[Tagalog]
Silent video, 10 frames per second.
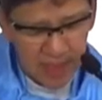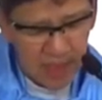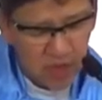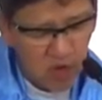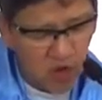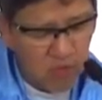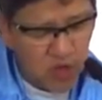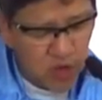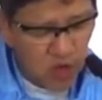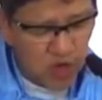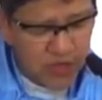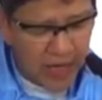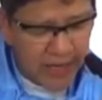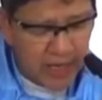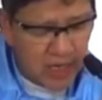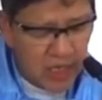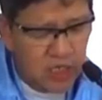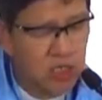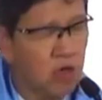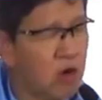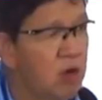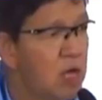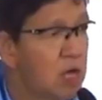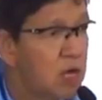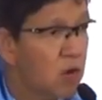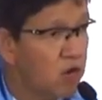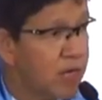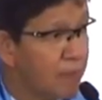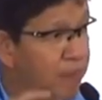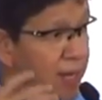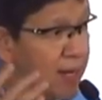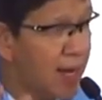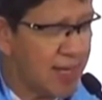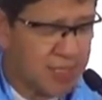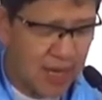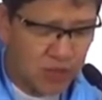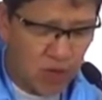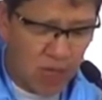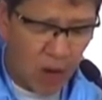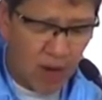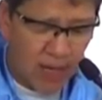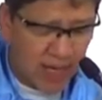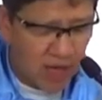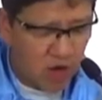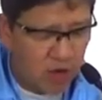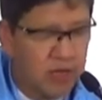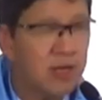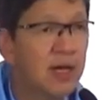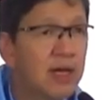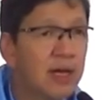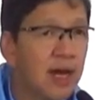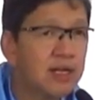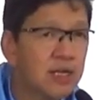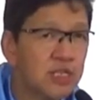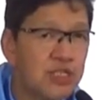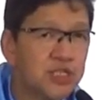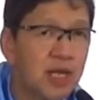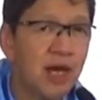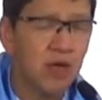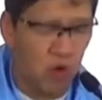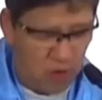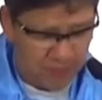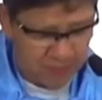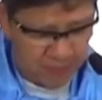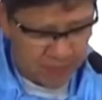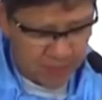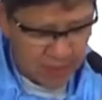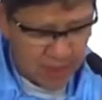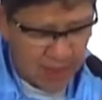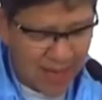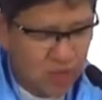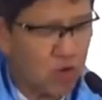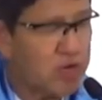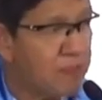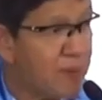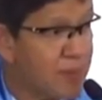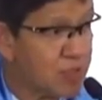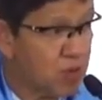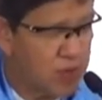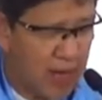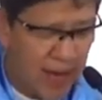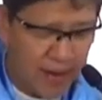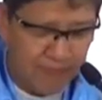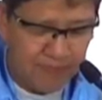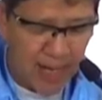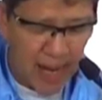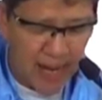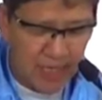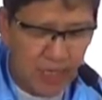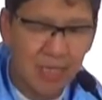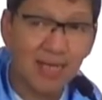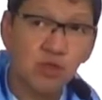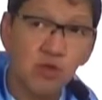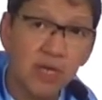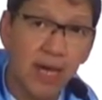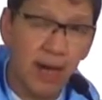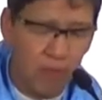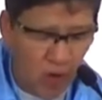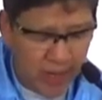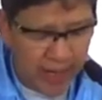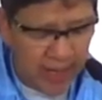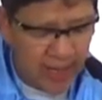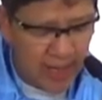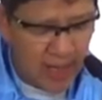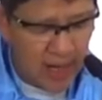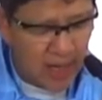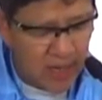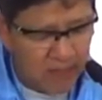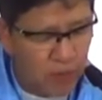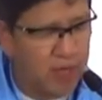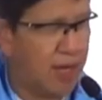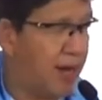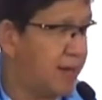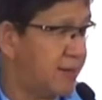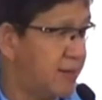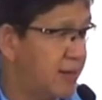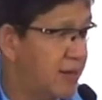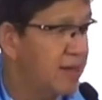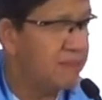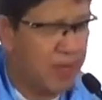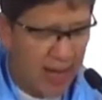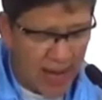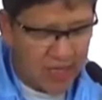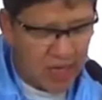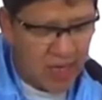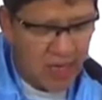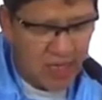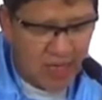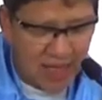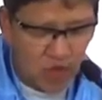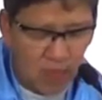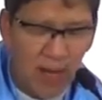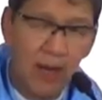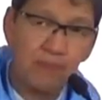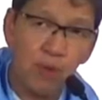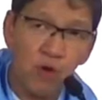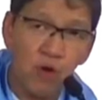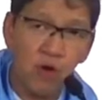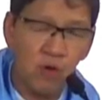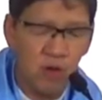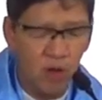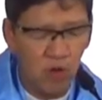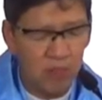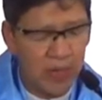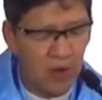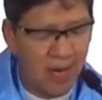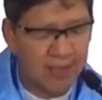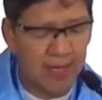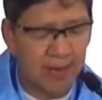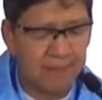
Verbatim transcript: Kung mutuo ta ni Kristo ug nagpaila sa atong kaugalingon nga Kristiyano, ato ning pamatud-an pinaagi sa atong kinabuhi nga gipuy-an, pinaagi sa atong mga pulong ug binuhatan.